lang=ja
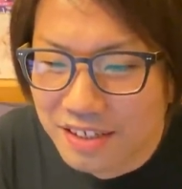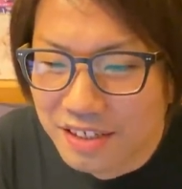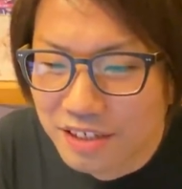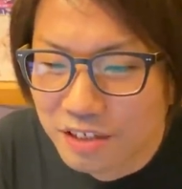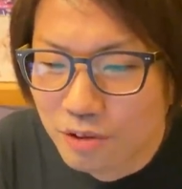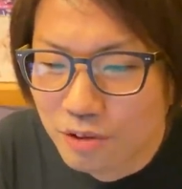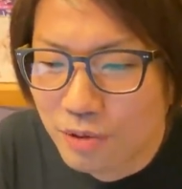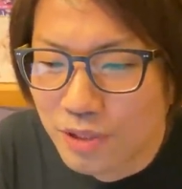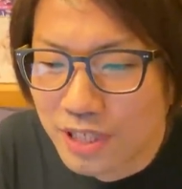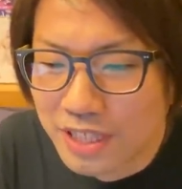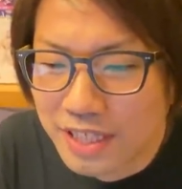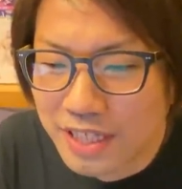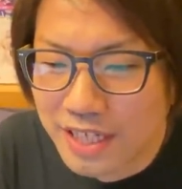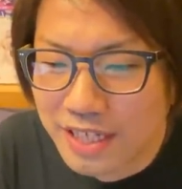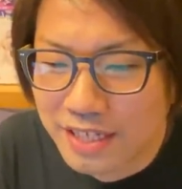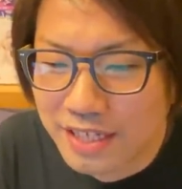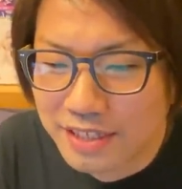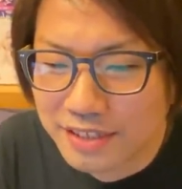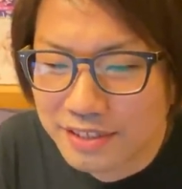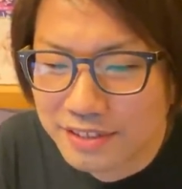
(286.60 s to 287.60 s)
これ
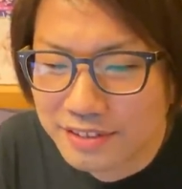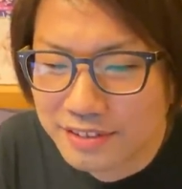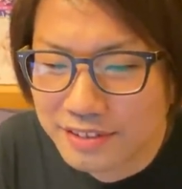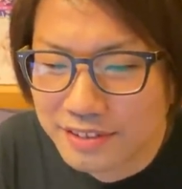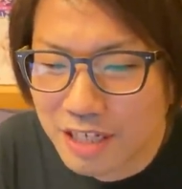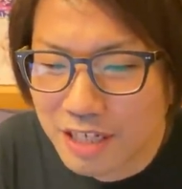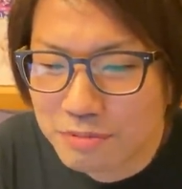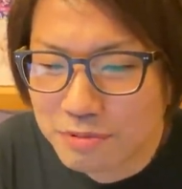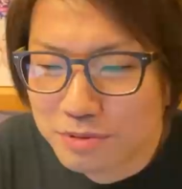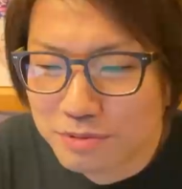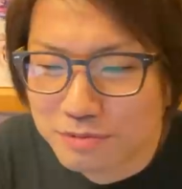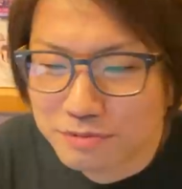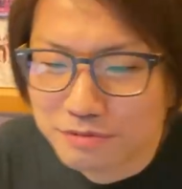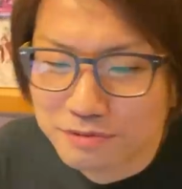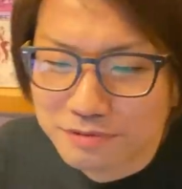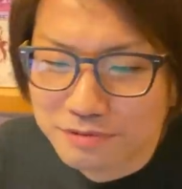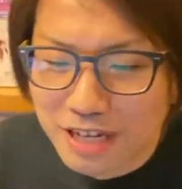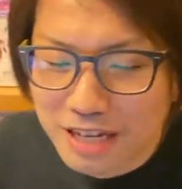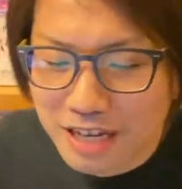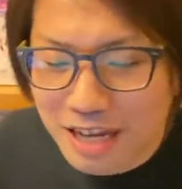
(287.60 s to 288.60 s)
ね、多
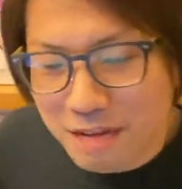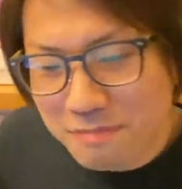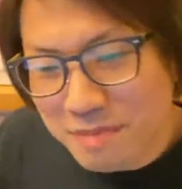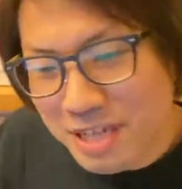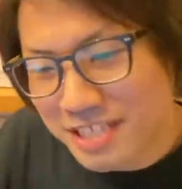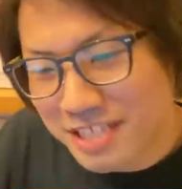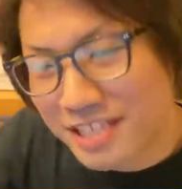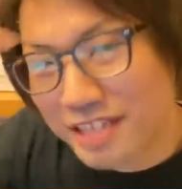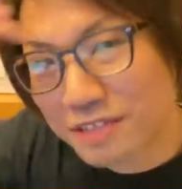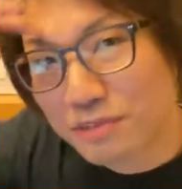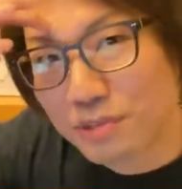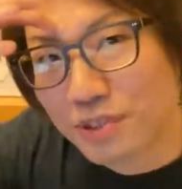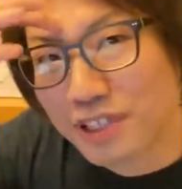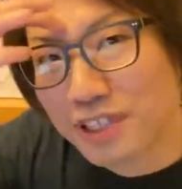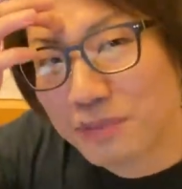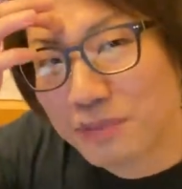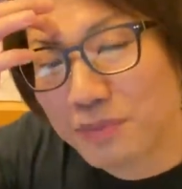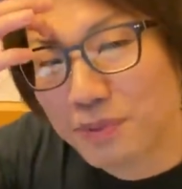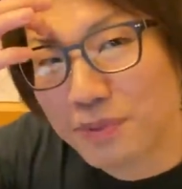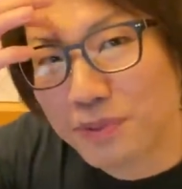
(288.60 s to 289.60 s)
分、浜ちゃんとか
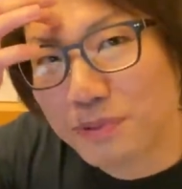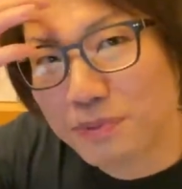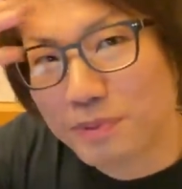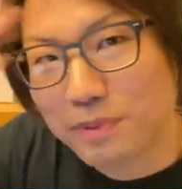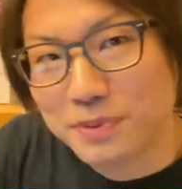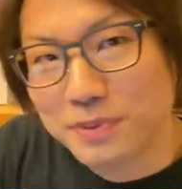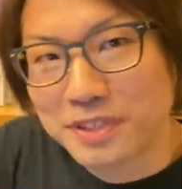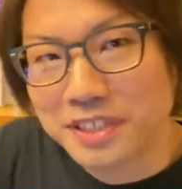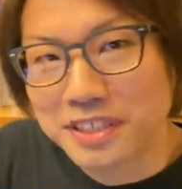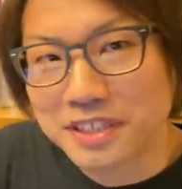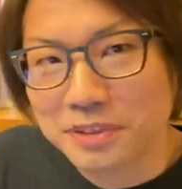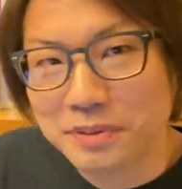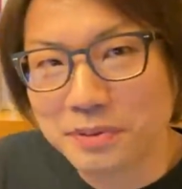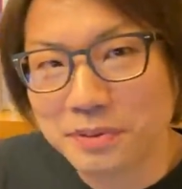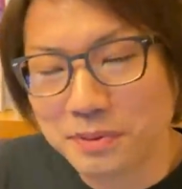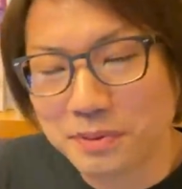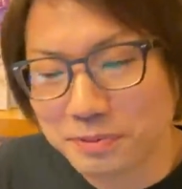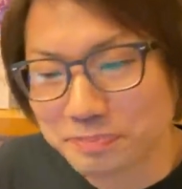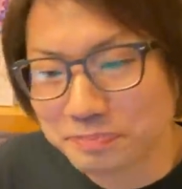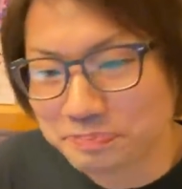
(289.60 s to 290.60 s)
でも俺思うんだけ
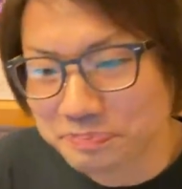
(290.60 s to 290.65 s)
ど、